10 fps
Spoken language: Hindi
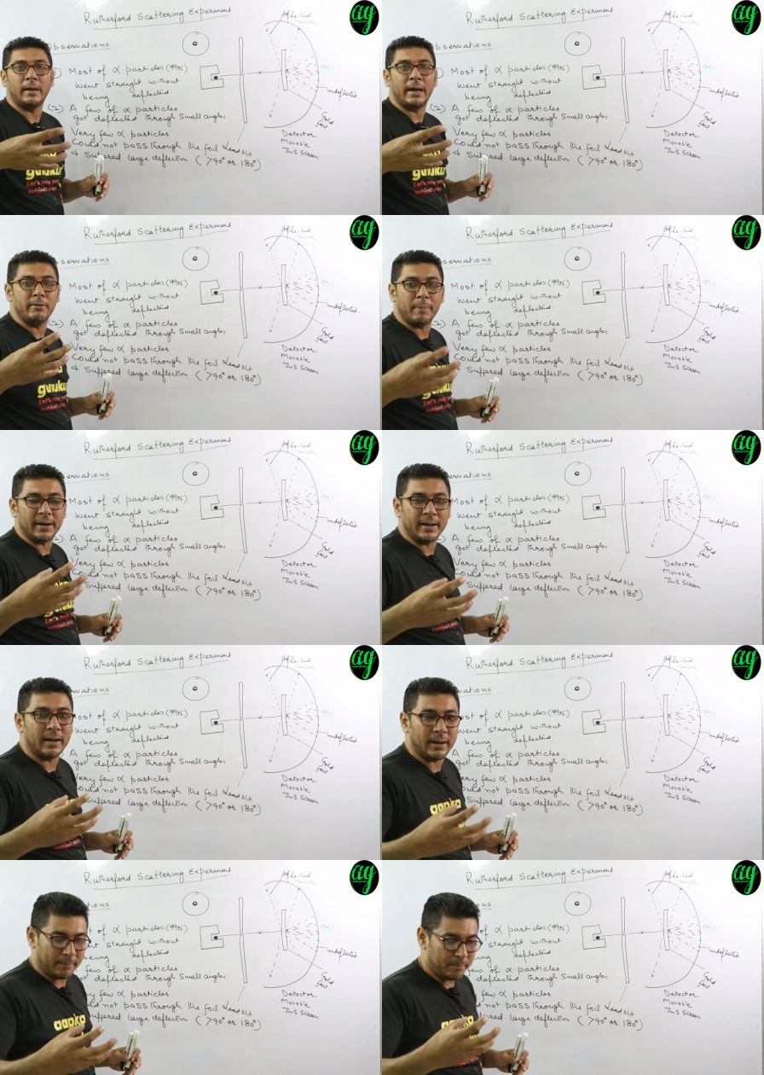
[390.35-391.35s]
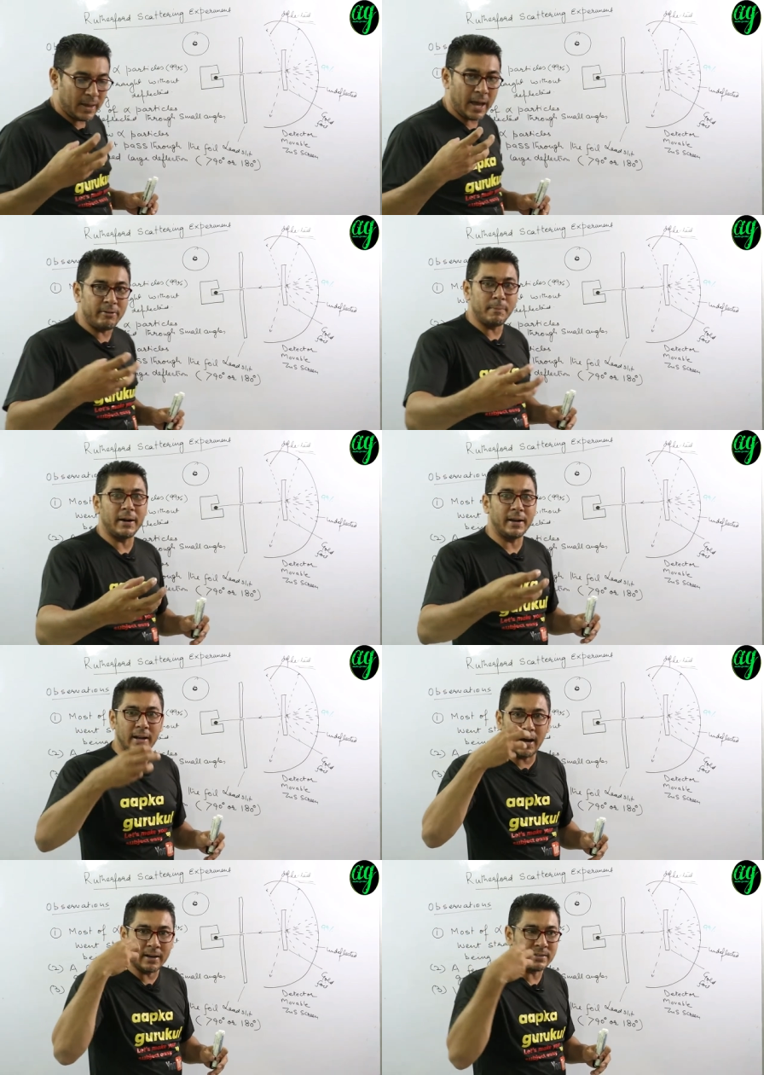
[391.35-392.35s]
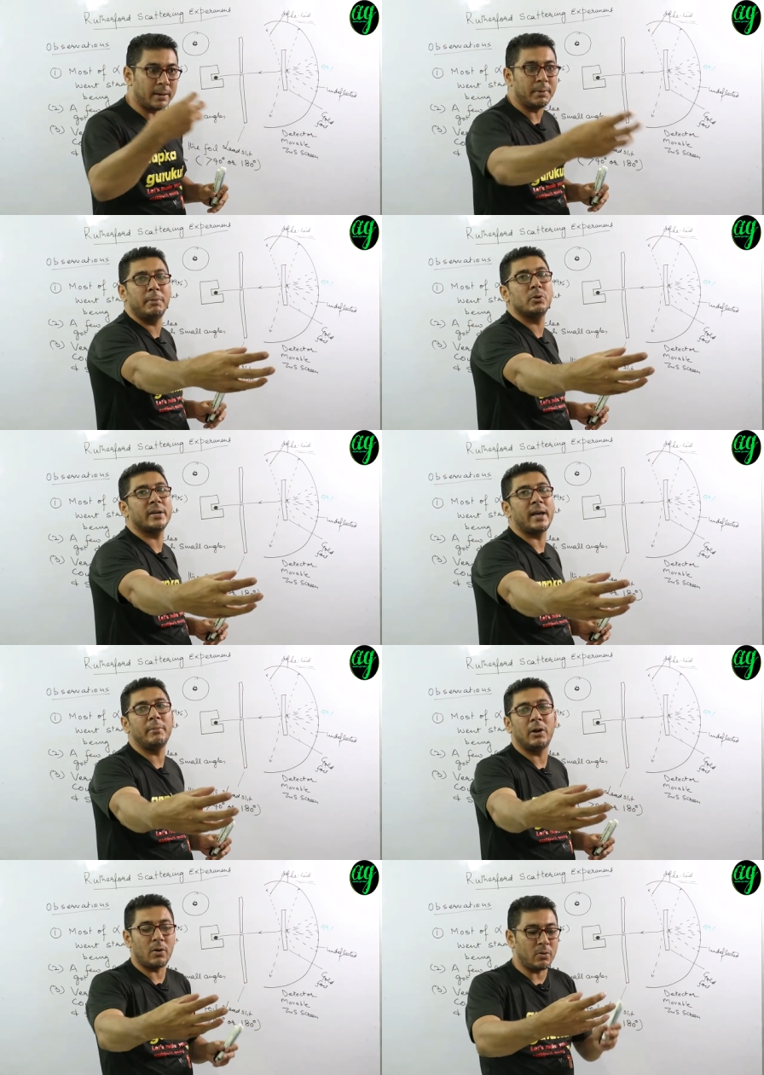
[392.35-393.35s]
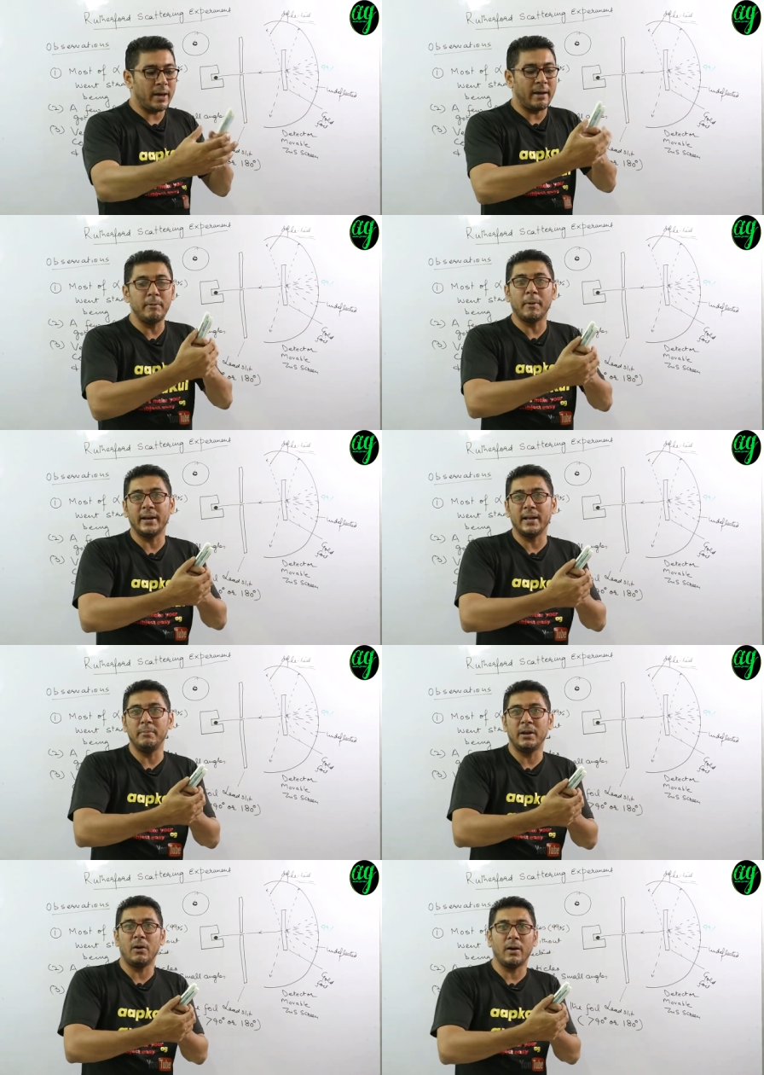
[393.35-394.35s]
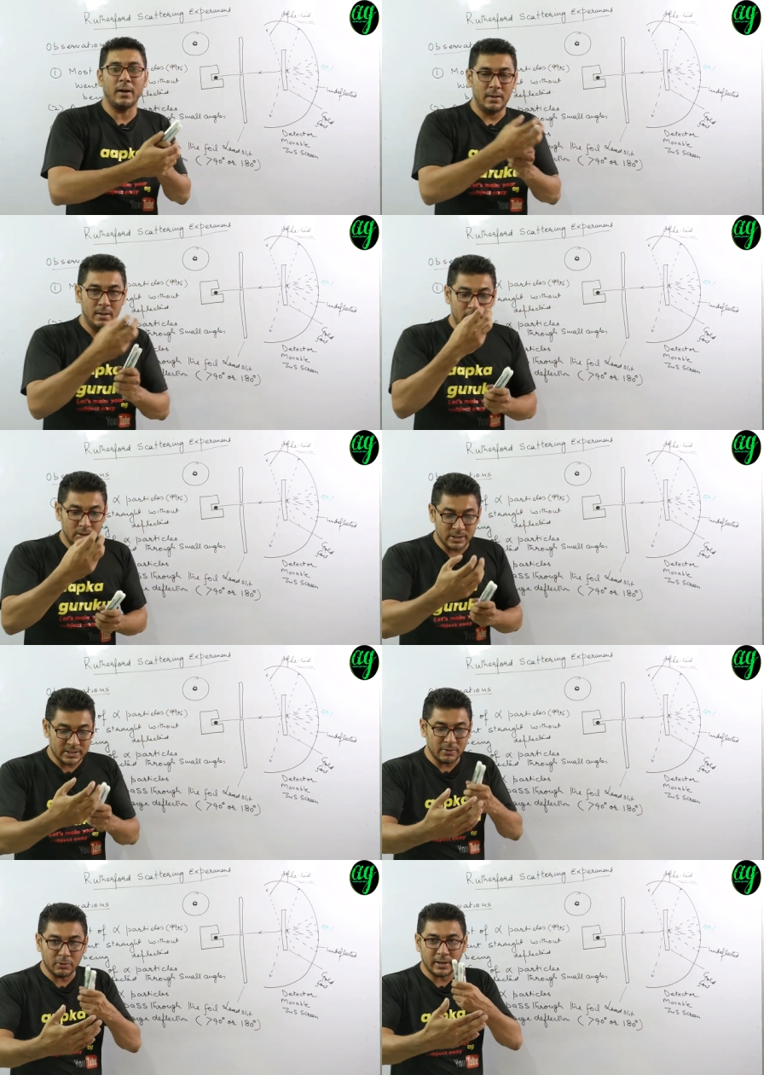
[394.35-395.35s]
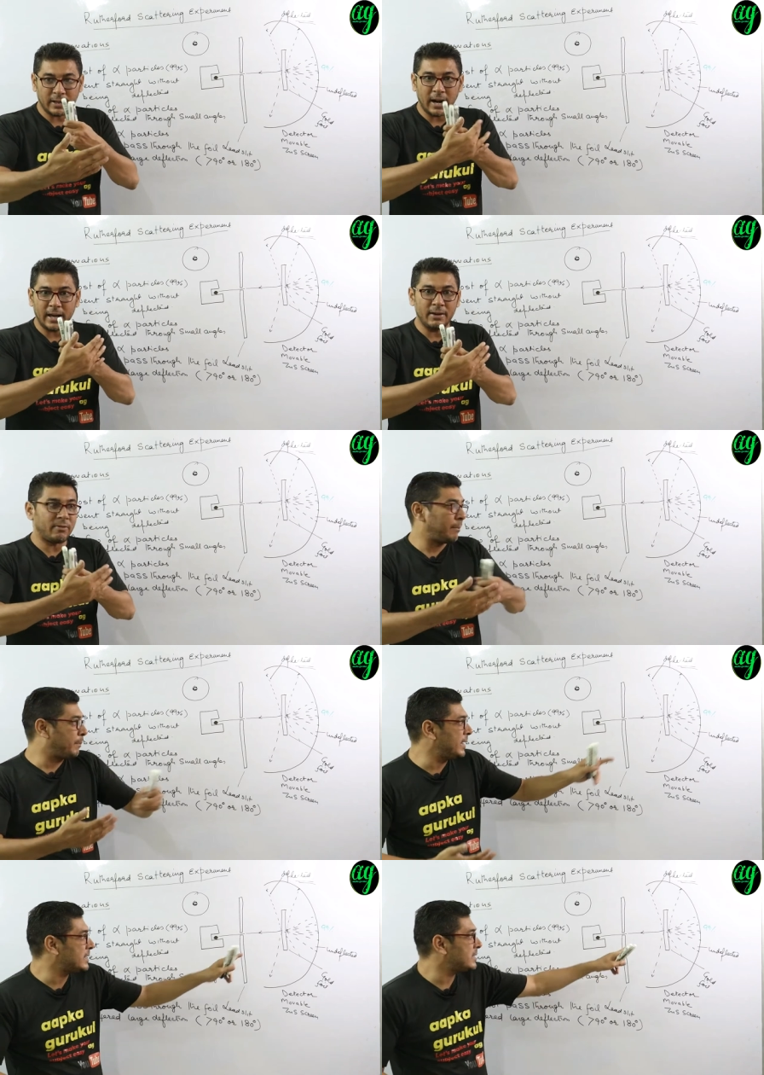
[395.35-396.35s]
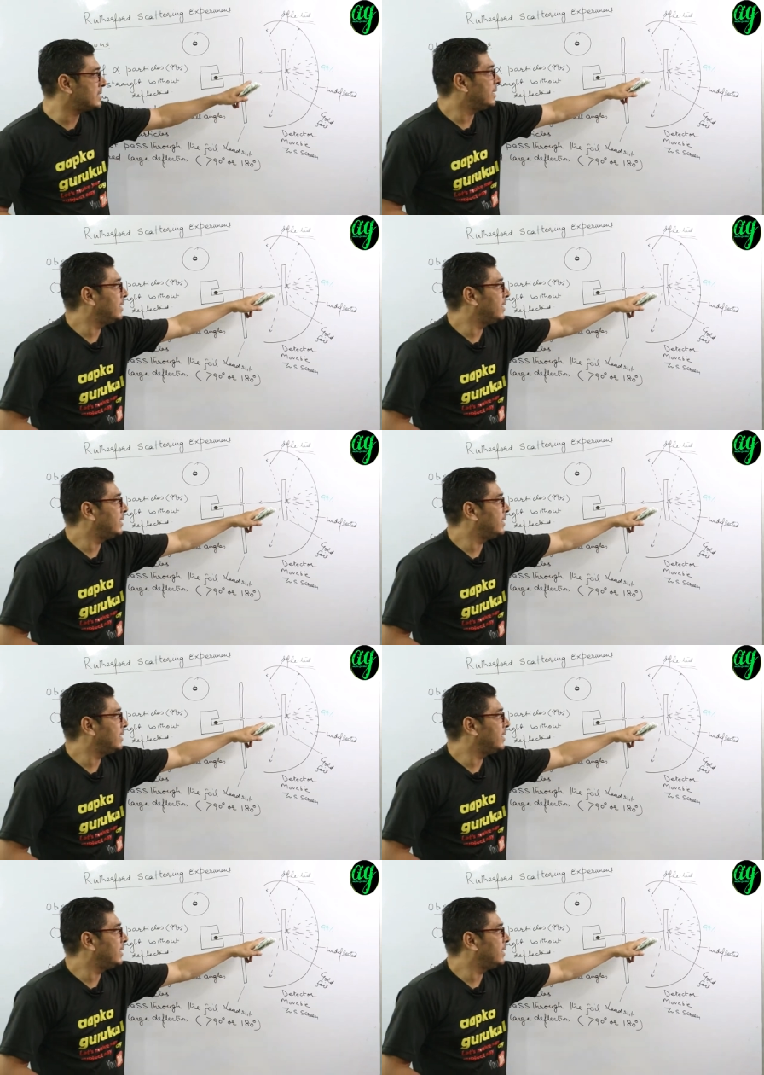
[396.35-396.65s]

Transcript: हैवी पार्टिकल है हैवी पार्टिकल है सामने भी उसे क्या मिला होगा कोई हैवी पार्टिकल मिला होगा जिससे वो टकरा के वापस